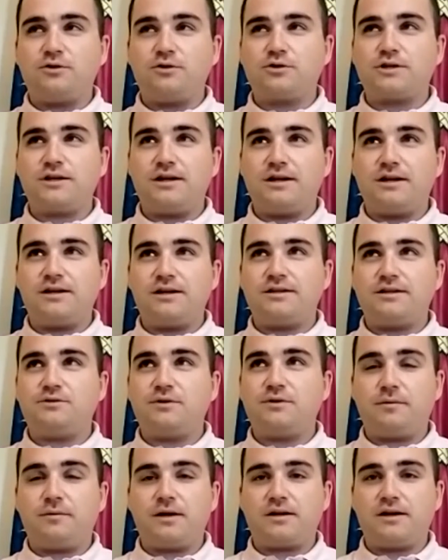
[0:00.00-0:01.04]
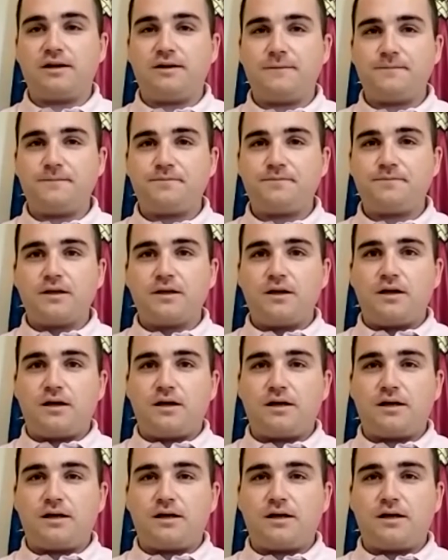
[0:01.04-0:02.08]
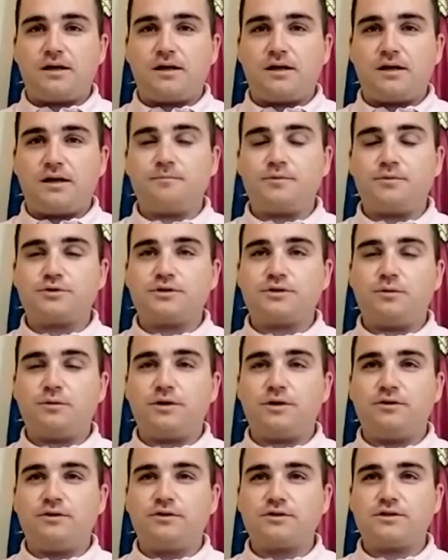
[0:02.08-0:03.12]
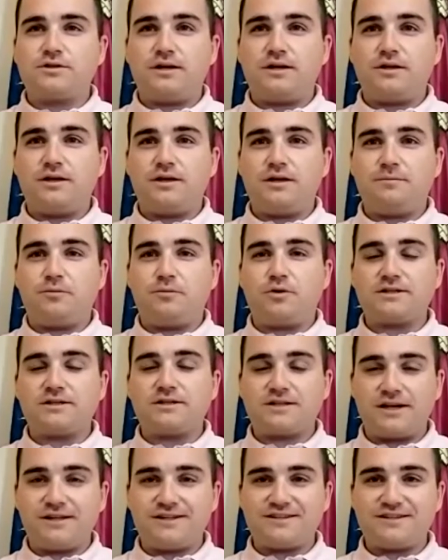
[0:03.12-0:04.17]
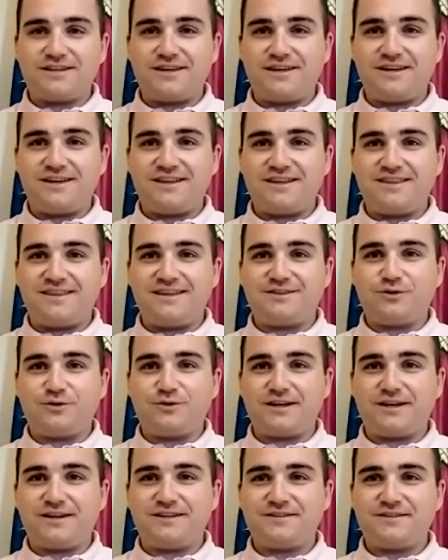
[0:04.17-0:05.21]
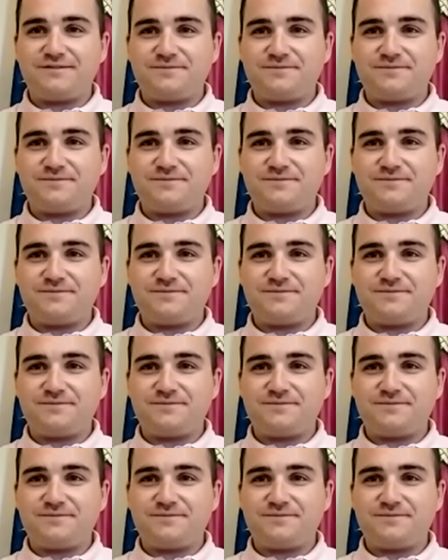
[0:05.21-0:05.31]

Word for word: dos herales y una vaca adquirido a campos taurinos eh, por las calles de, Torija.